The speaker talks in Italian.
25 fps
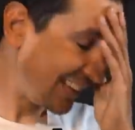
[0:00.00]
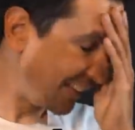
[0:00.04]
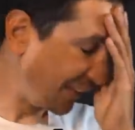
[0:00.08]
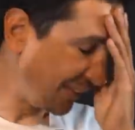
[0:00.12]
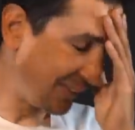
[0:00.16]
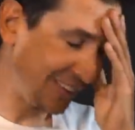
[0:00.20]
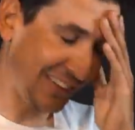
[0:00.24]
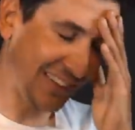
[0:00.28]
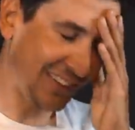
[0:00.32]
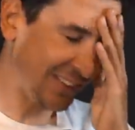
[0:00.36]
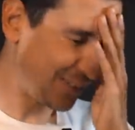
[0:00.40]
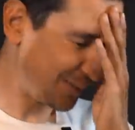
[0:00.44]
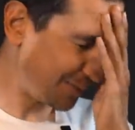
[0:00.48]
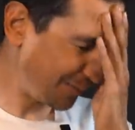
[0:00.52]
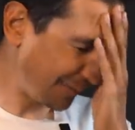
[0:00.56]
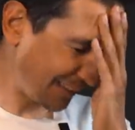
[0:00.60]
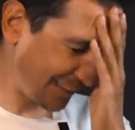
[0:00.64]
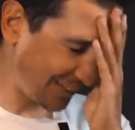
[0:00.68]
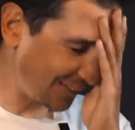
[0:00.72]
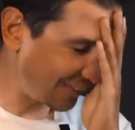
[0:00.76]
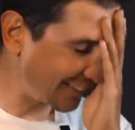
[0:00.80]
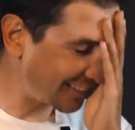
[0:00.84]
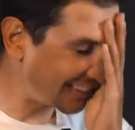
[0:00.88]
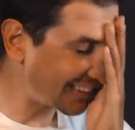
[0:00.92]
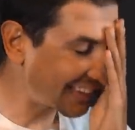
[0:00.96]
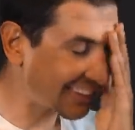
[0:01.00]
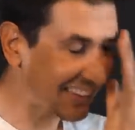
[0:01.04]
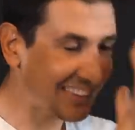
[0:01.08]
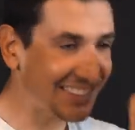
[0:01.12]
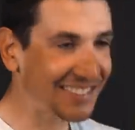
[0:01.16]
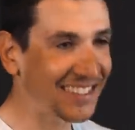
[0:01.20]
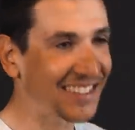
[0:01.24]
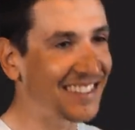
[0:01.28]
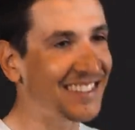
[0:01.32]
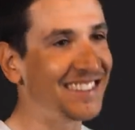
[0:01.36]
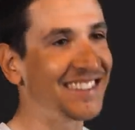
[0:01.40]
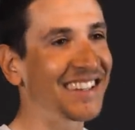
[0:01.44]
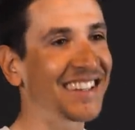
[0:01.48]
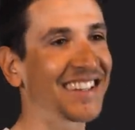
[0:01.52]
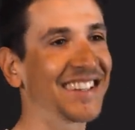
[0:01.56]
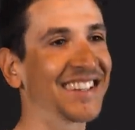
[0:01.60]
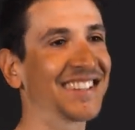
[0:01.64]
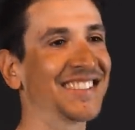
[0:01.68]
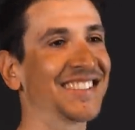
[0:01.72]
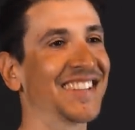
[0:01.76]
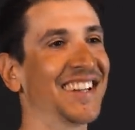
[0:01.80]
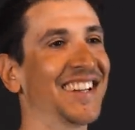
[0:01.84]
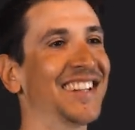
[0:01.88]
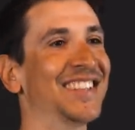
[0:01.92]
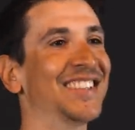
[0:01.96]
e ho detto madonna che salita che ha
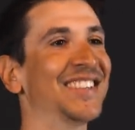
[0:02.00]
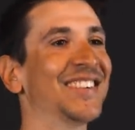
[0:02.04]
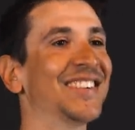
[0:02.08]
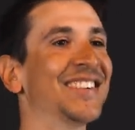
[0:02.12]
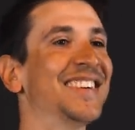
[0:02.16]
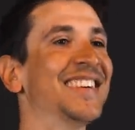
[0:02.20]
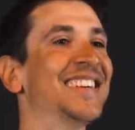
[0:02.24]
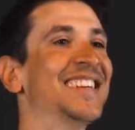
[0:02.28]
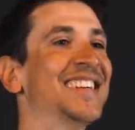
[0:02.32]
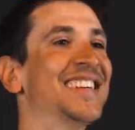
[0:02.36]
scelto.